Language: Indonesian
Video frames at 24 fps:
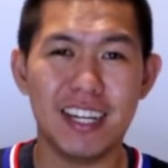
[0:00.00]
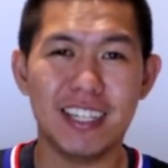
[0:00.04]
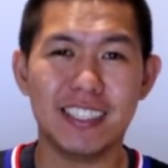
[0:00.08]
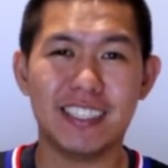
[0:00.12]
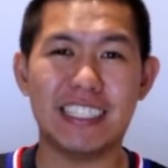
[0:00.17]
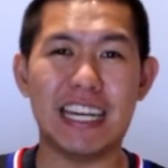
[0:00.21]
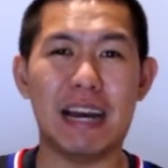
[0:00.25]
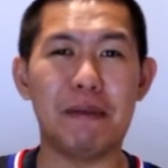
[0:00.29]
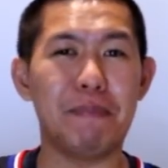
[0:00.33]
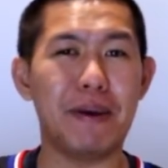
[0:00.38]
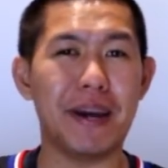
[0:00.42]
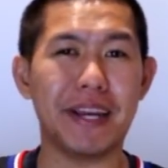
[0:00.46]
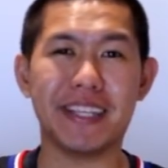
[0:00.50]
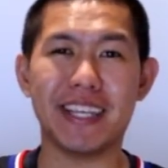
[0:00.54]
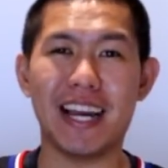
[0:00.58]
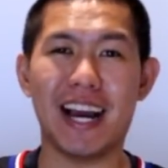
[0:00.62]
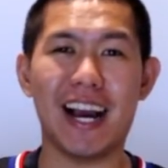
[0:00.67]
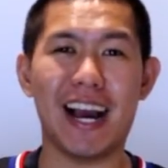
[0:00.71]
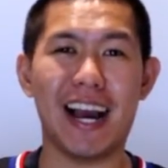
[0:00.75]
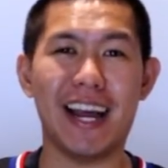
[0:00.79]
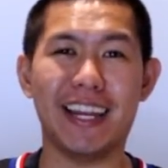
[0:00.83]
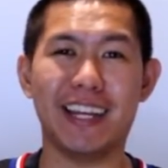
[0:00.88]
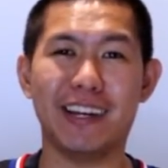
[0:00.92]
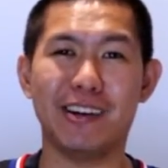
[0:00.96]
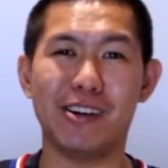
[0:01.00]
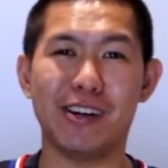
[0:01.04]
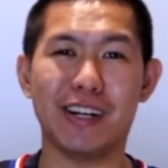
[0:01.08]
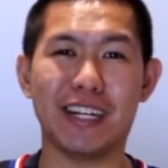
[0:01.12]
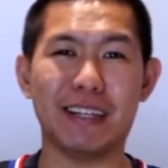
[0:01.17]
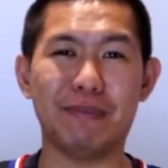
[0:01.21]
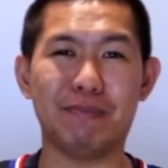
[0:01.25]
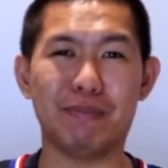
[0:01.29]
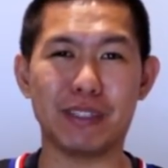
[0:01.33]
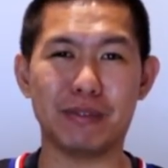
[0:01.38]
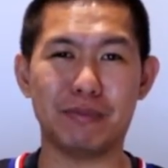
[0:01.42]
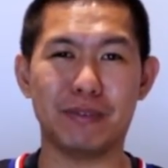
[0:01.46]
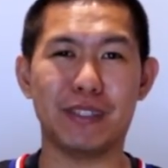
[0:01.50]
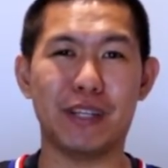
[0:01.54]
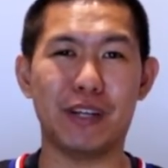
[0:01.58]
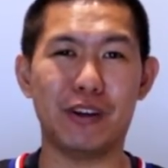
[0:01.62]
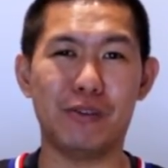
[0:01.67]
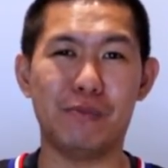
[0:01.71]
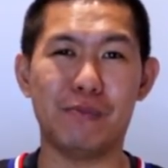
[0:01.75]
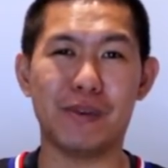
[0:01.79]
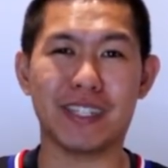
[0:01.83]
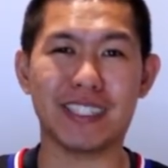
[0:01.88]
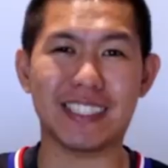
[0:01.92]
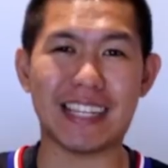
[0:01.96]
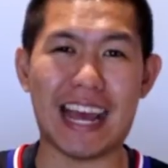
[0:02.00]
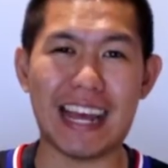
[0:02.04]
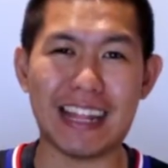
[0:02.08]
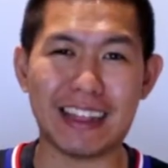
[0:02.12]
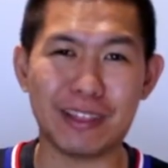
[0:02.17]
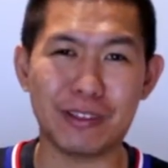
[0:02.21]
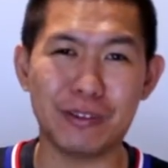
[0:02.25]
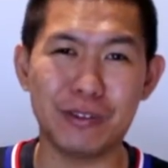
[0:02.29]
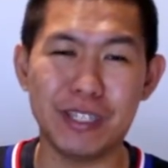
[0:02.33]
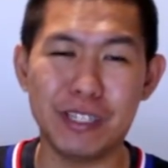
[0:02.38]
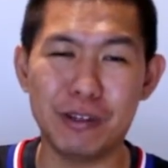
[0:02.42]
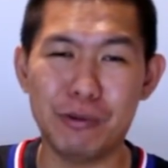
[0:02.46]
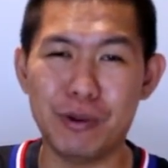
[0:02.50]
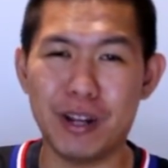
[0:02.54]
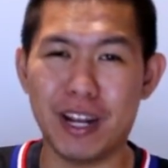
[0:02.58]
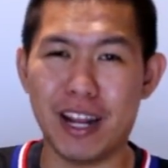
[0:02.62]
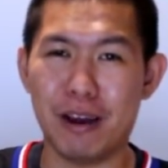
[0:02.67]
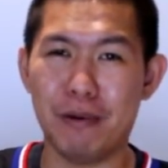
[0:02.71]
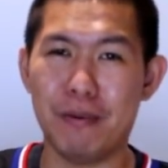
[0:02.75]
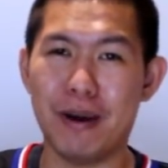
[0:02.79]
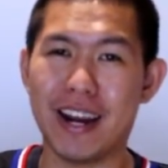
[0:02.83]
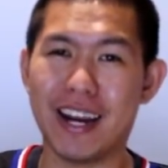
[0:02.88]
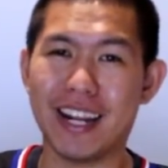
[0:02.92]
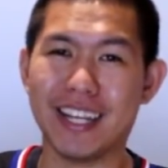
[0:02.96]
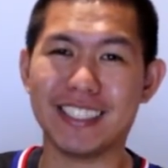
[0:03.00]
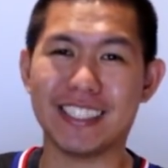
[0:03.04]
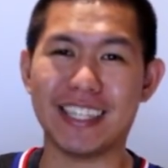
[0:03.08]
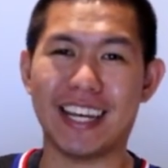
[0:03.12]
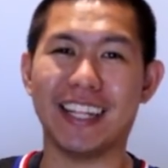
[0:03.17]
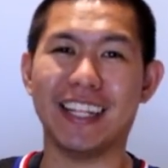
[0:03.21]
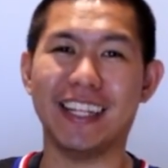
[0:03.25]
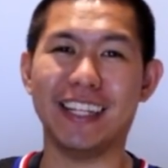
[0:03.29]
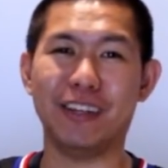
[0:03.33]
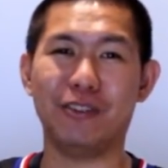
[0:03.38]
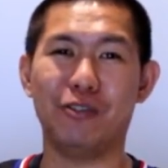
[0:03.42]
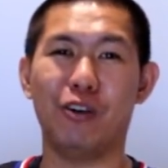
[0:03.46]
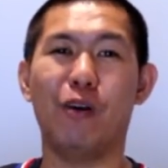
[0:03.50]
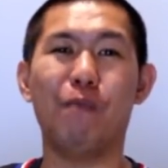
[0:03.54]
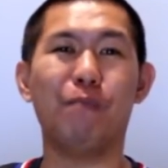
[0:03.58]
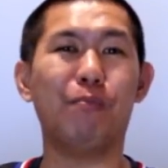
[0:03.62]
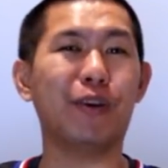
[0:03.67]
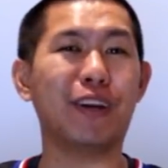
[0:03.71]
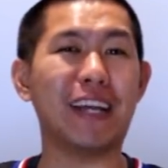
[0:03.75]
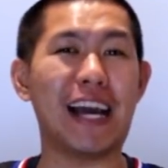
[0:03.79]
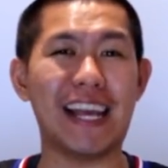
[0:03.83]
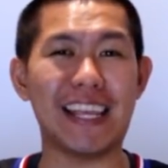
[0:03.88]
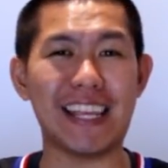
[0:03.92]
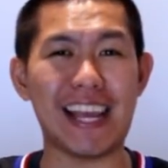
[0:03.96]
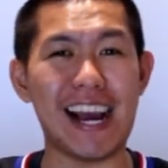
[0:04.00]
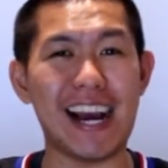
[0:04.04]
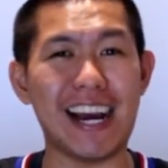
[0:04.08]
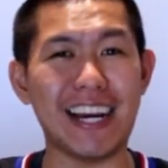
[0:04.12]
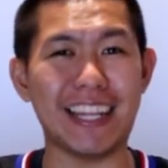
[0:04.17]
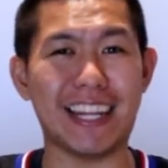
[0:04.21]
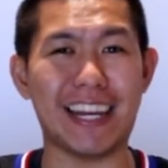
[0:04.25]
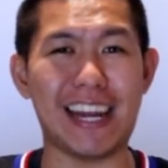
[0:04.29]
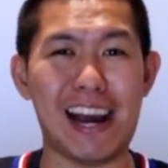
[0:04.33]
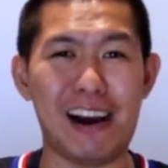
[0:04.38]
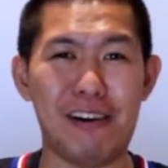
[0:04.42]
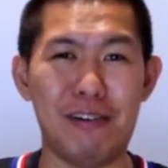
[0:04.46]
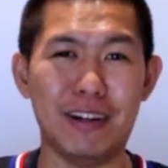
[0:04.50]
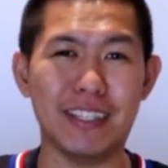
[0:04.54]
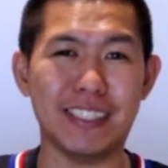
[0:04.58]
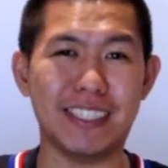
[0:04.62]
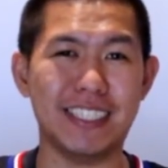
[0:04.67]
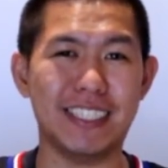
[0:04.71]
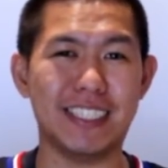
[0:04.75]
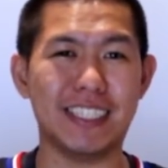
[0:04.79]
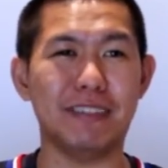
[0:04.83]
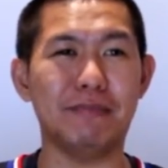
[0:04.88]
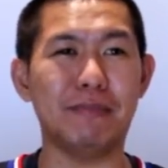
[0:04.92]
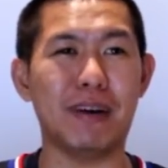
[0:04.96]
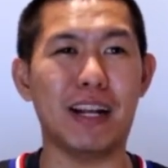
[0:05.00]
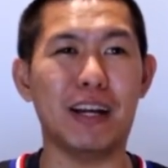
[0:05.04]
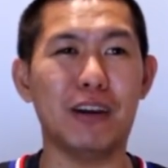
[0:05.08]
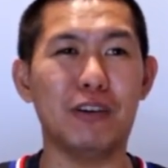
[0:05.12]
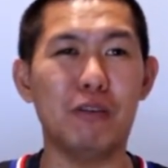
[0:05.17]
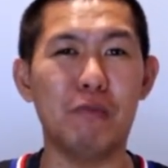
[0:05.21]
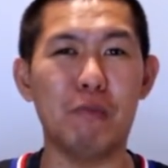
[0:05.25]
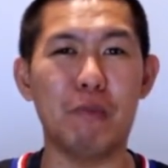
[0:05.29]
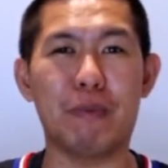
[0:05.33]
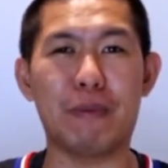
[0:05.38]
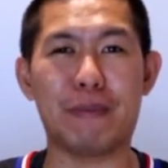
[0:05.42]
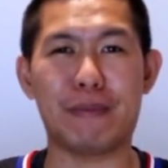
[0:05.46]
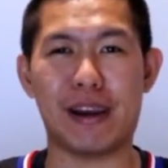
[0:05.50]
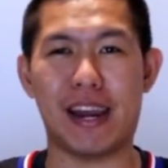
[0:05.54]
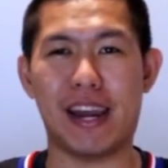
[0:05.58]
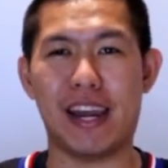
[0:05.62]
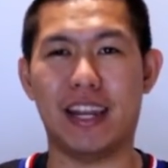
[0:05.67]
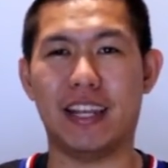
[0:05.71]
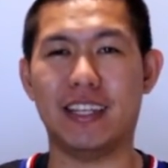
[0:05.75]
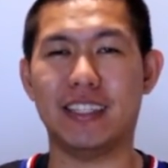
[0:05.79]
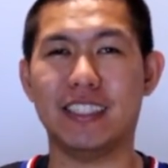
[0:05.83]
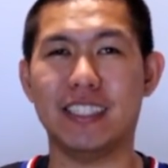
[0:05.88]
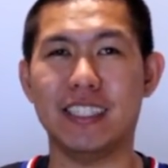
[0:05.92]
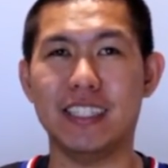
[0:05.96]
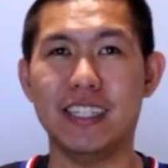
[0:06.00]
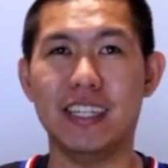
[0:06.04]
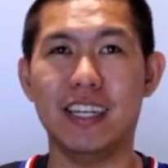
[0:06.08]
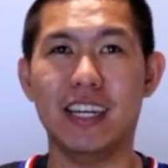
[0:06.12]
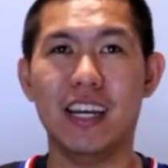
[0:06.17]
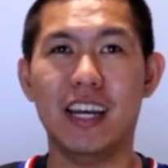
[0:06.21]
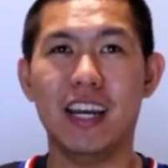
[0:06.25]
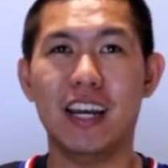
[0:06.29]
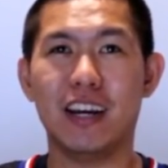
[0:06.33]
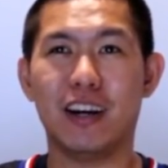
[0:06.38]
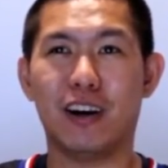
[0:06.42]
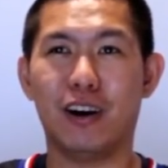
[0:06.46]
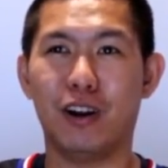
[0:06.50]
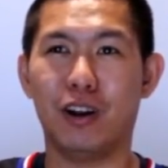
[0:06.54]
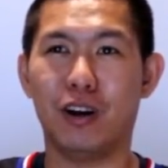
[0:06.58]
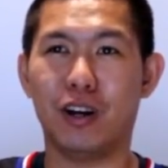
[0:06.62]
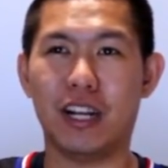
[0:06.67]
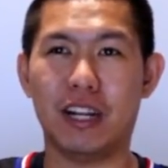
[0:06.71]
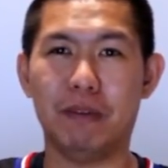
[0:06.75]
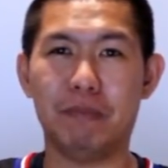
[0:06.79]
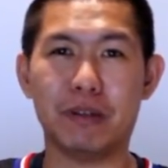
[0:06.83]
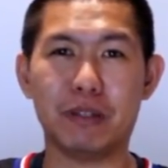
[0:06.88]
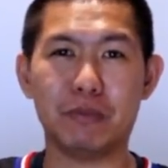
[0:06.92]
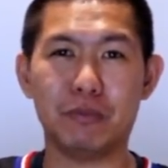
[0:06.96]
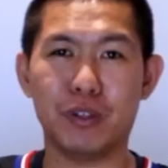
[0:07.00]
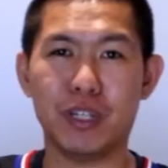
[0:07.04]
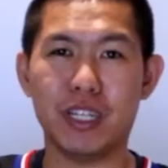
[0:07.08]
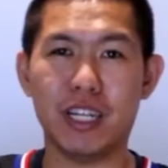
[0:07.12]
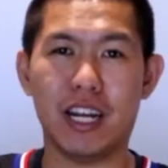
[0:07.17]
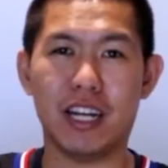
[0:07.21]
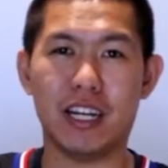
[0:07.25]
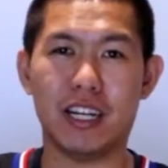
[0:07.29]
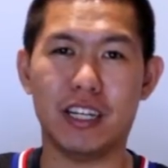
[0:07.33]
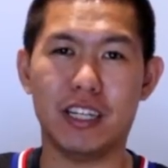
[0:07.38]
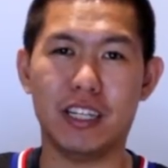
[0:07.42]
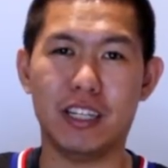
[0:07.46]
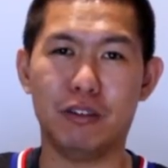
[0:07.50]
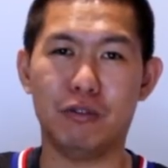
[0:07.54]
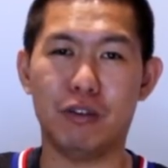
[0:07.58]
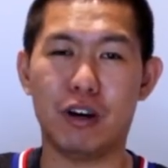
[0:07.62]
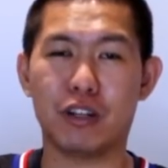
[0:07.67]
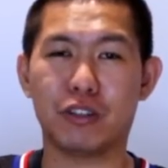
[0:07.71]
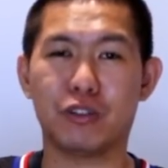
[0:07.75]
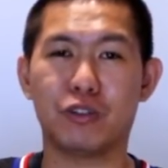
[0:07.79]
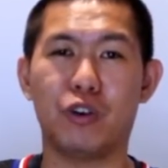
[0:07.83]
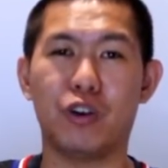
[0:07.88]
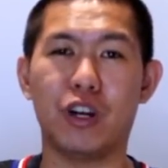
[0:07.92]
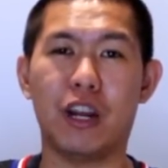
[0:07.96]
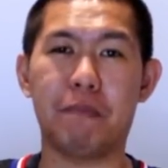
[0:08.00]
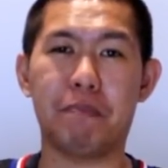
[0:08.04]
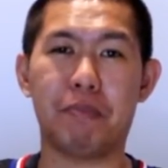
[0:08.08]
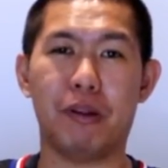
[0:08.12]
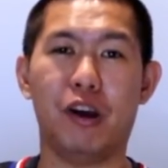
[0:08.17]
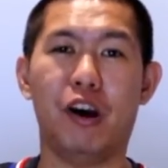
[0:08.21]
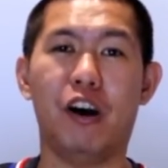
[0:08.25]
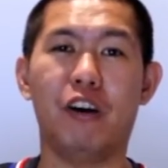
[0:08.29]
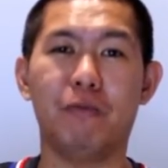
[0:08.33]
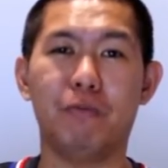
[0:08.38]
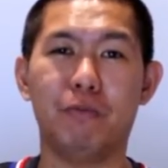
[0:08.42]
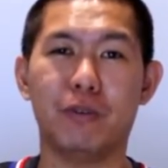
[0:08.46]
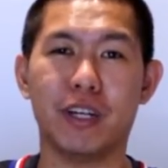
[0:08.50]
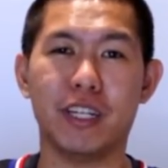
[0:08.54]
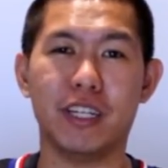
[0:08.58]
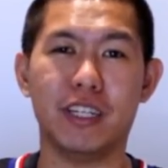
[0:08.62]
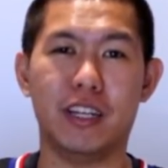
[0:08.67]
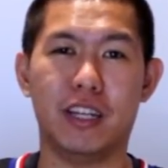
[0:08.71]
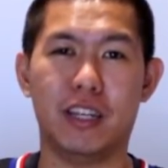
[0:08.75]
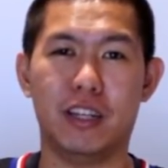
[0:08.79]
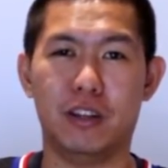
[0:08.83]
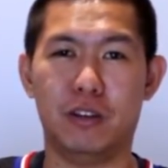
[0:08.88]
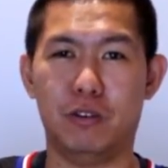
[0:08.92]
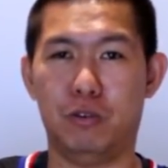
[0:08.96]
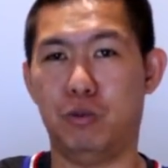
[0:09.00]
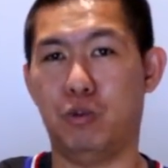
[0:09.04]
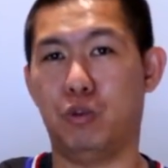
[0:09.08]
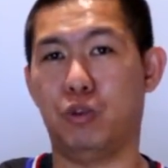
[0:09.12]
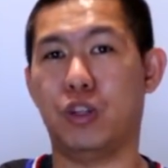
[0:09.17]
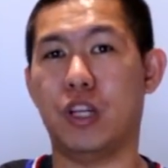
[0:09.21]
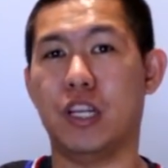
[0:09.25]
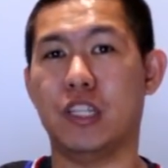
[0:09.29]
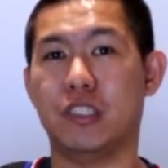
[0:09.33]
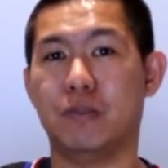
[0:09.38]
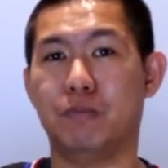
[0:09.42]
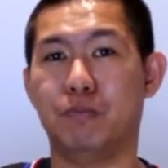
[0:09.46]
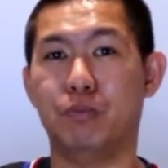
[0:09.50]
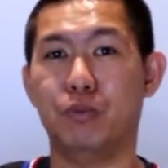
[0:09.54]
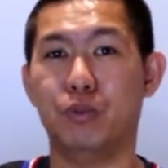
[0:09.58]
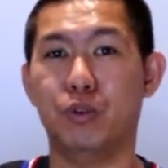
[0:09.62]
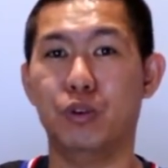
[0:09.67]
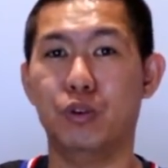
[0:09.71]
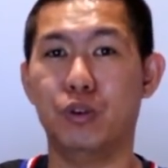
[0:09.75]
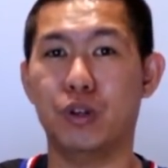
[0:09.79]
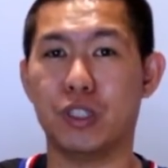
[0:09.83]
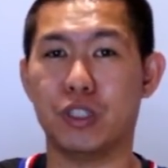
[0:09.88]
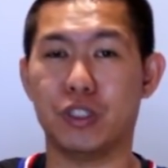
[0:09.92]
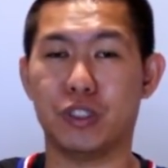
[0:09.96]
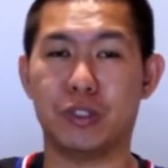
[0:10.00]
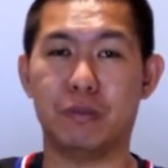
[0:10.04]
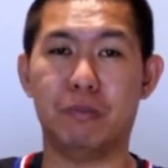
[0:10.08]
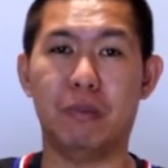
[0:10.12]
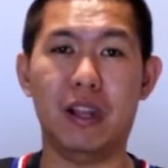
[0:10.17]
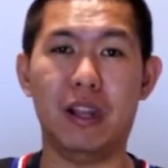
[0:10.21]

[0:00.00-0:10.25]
siapa yang nyangka nih kalau Clippers bisa nomor satu di wilayah barat saat ini gue pun nggak nyangka dari awal season malah gue memprediksi kalau Clippers mungkin ada di luar zona playoff mungkin di urutan 10 atau 11